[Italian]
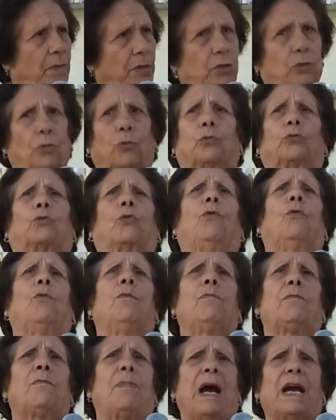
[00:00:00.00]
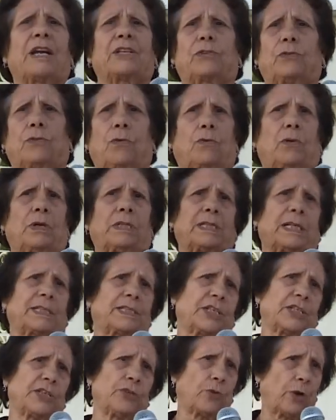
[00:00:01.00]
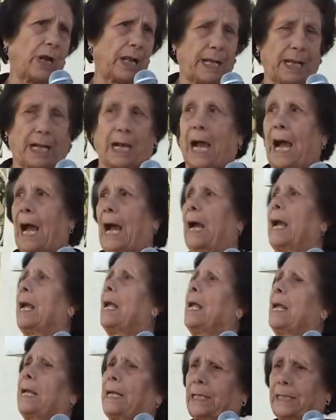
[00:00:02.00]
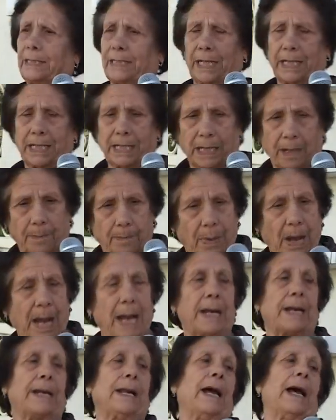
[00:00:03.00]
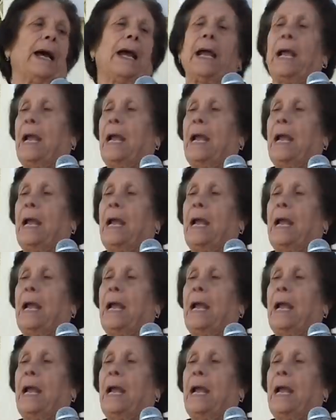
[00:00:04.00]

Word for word: venduto un basso con questa signora di qua, questa di Cabanna.